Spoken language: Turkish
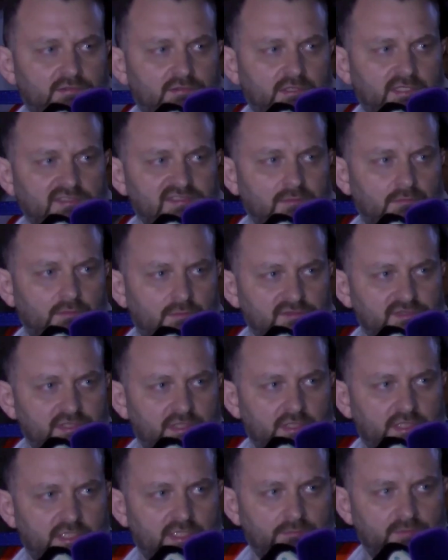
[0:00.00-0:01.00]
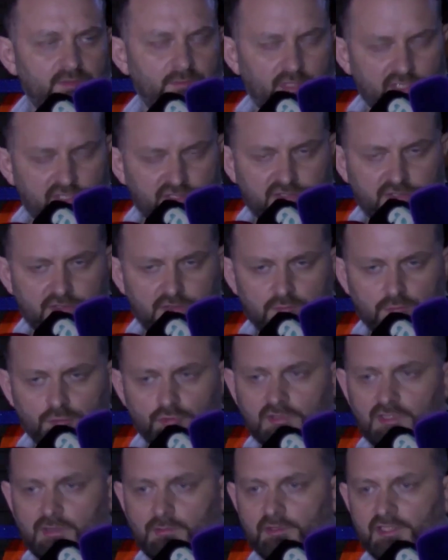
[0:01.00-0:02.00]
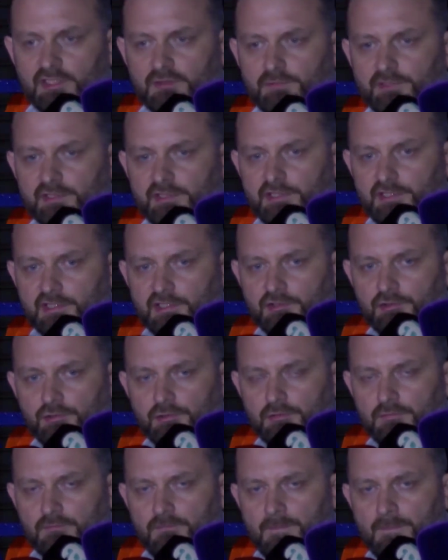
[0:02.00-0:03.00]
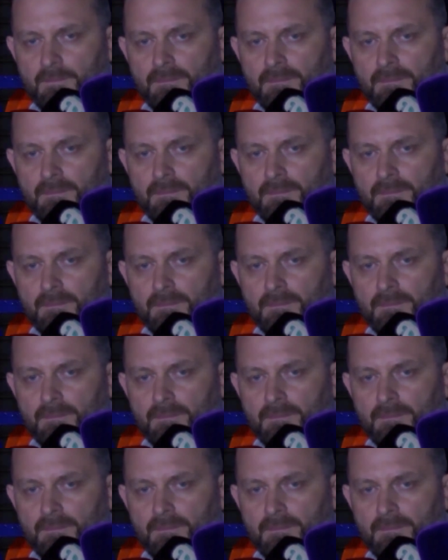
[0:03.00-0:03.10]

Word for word: kazanmamız gereken bir maçtı. Bunu kabul etmek gerekiyor.